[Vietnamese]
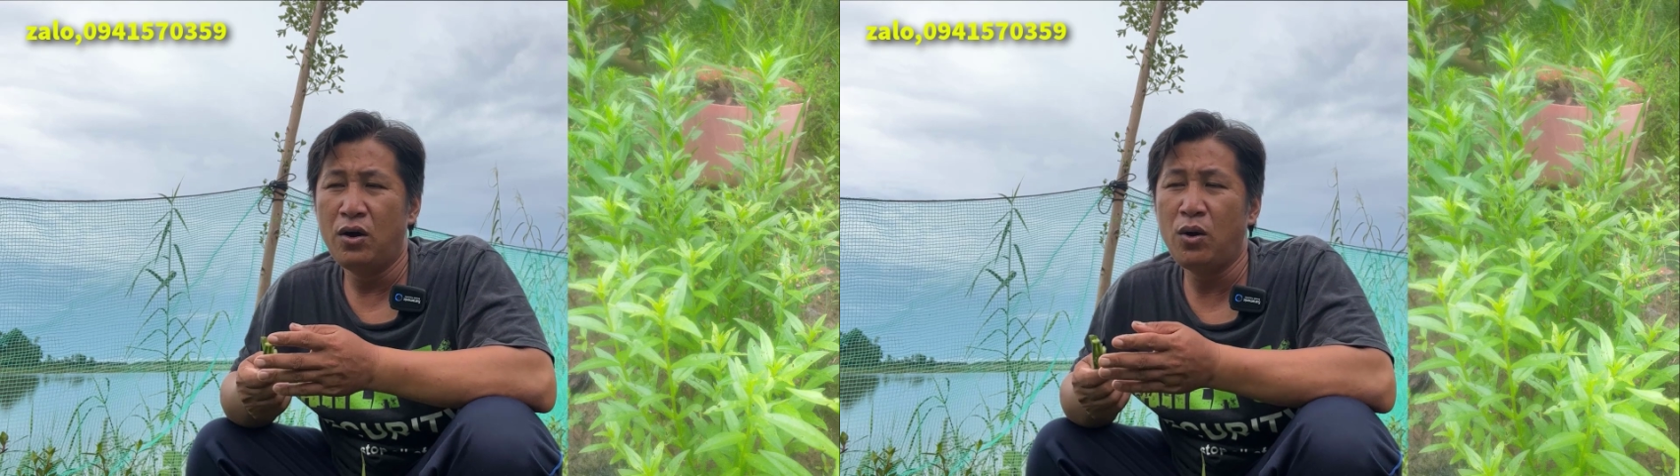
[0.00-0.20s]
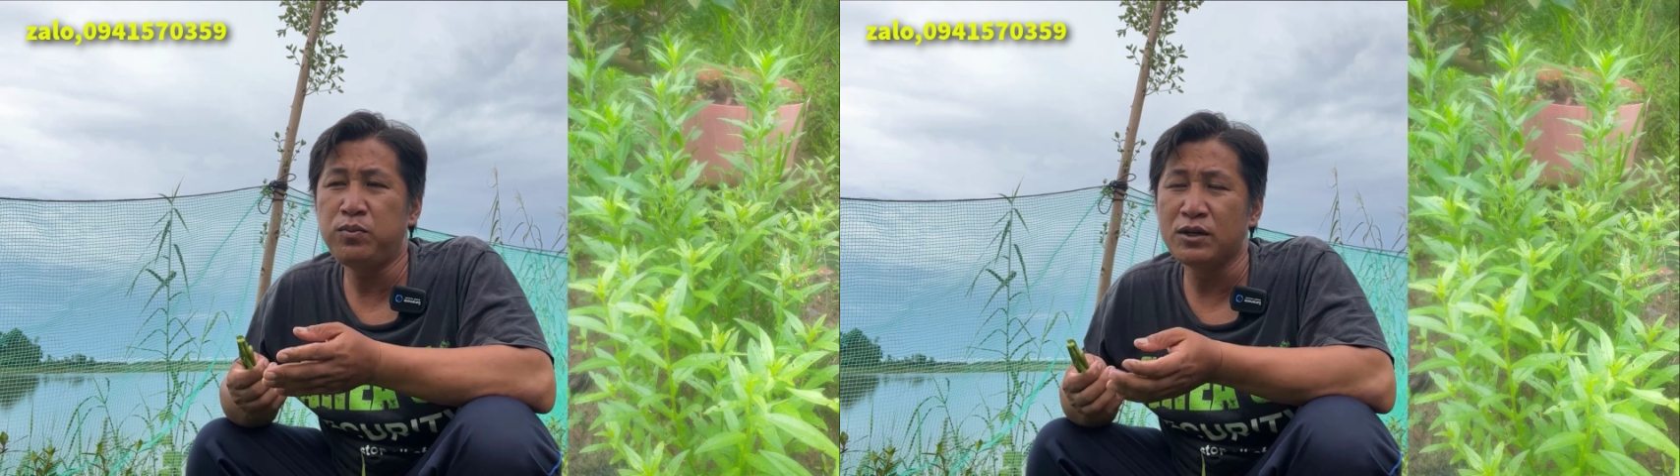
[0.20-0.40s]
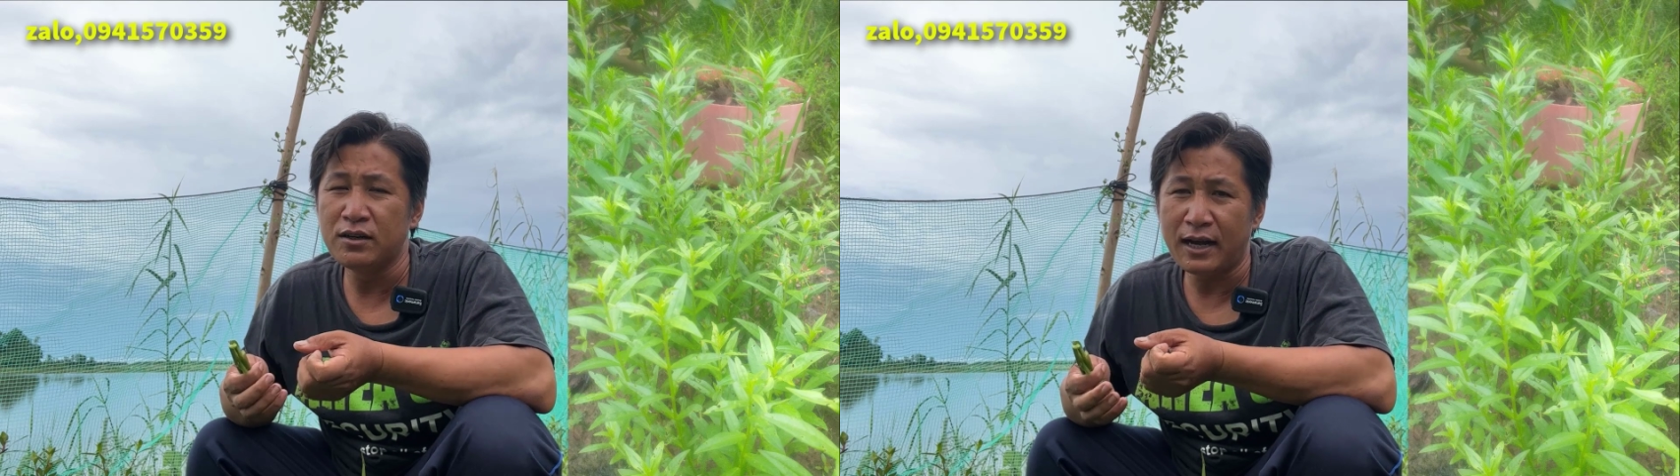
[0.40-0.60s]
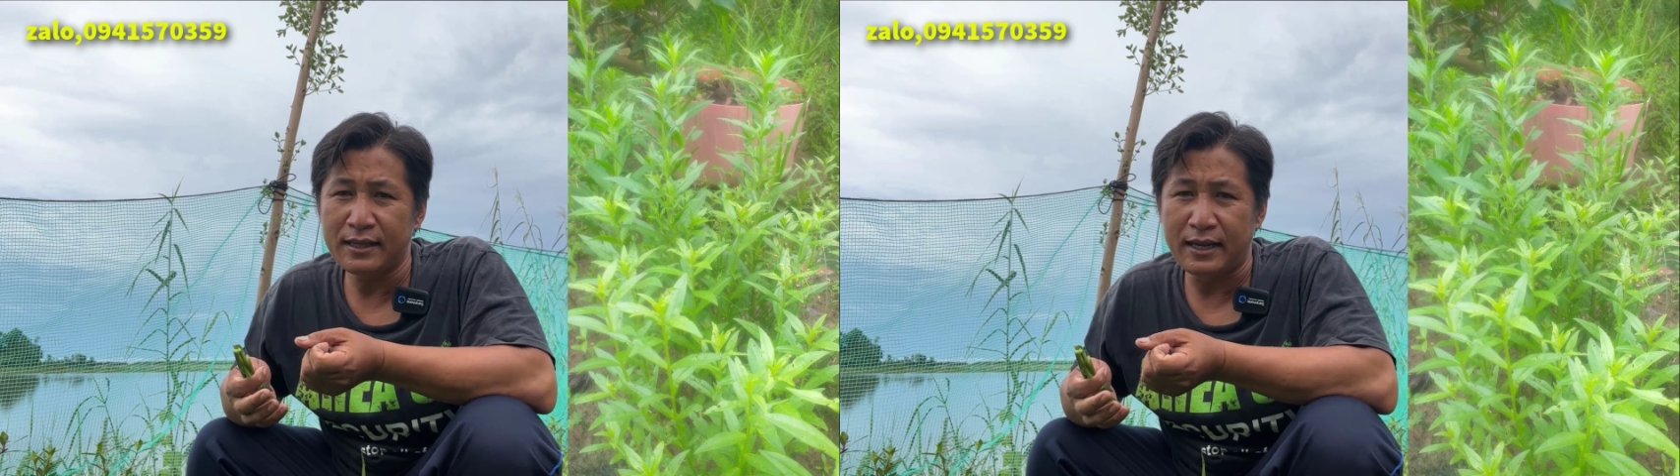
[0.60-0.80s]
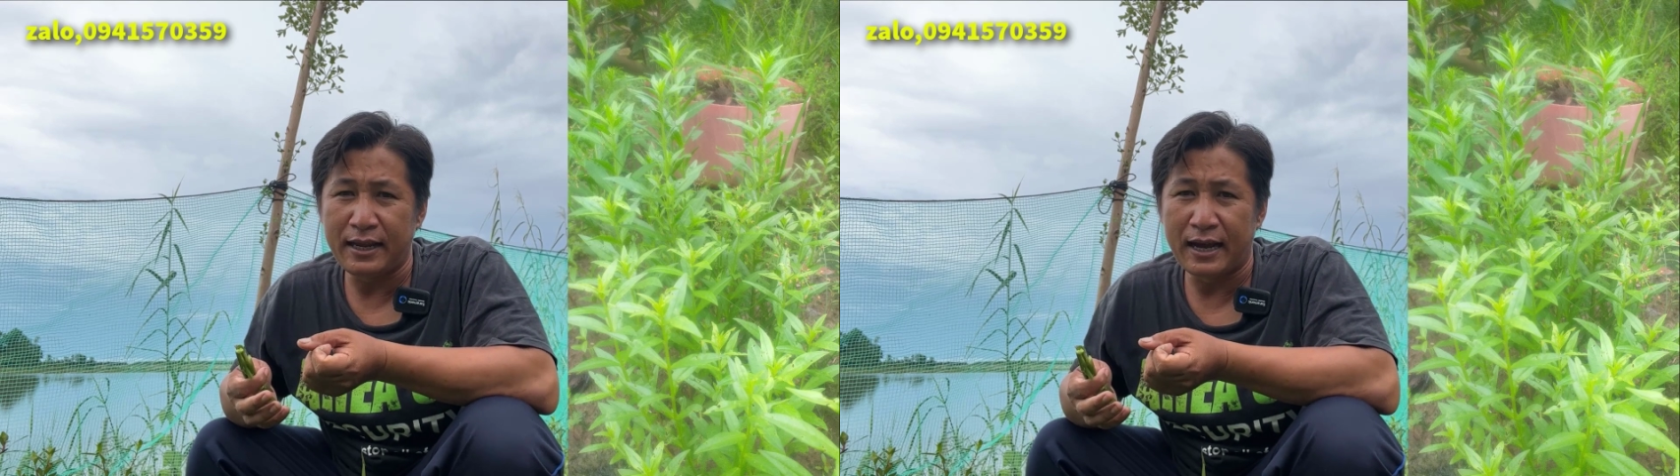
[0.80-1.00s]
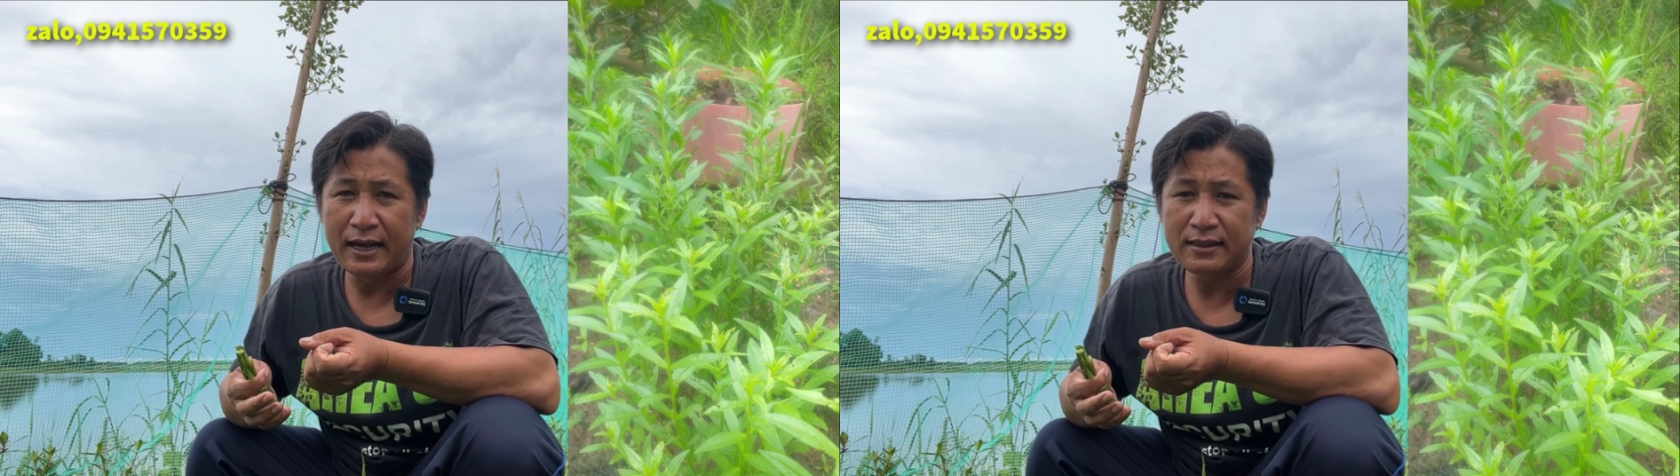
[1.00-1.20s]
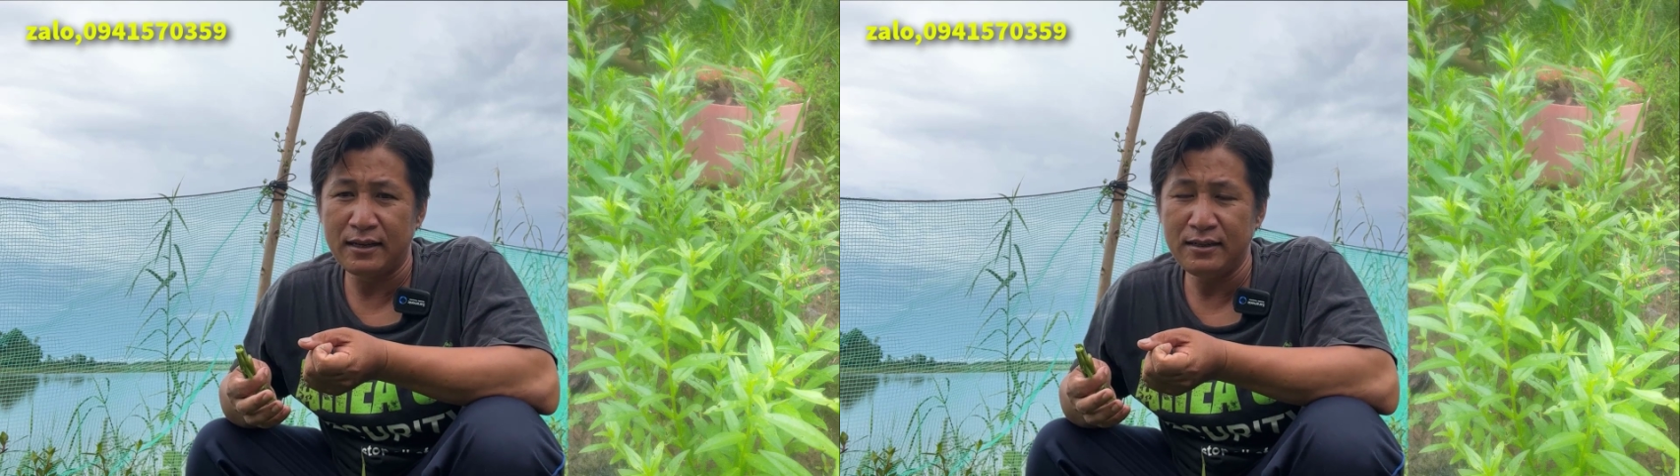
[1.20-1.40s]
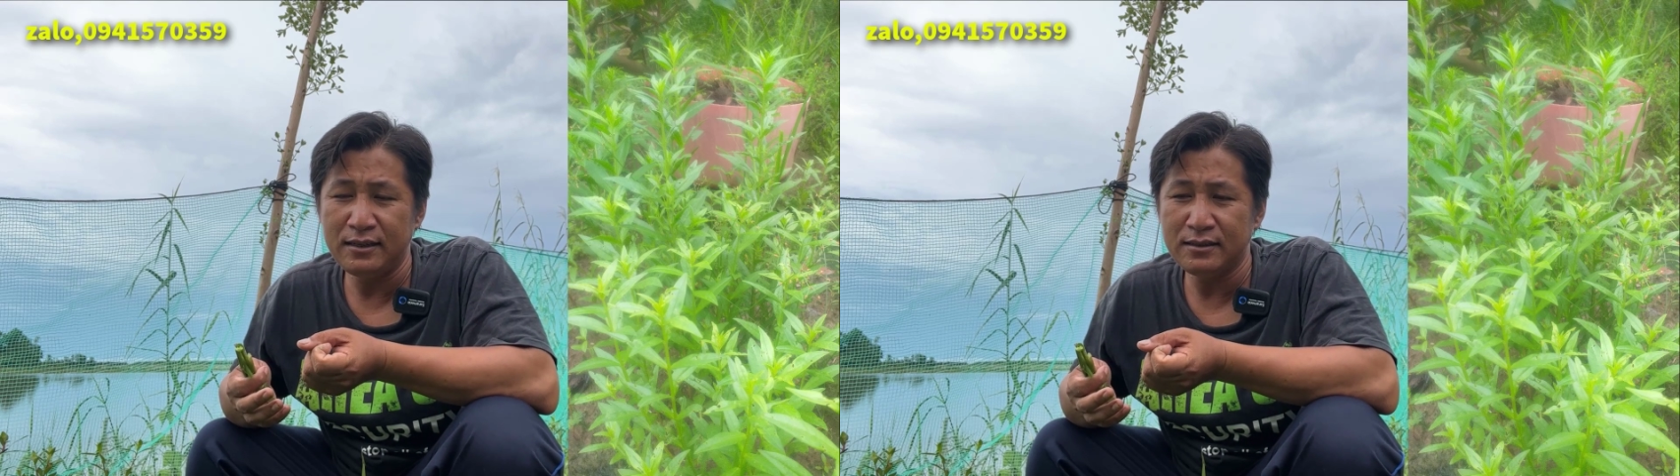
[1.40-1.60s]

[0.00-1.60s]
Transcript: lúc trước á, thì à, tấn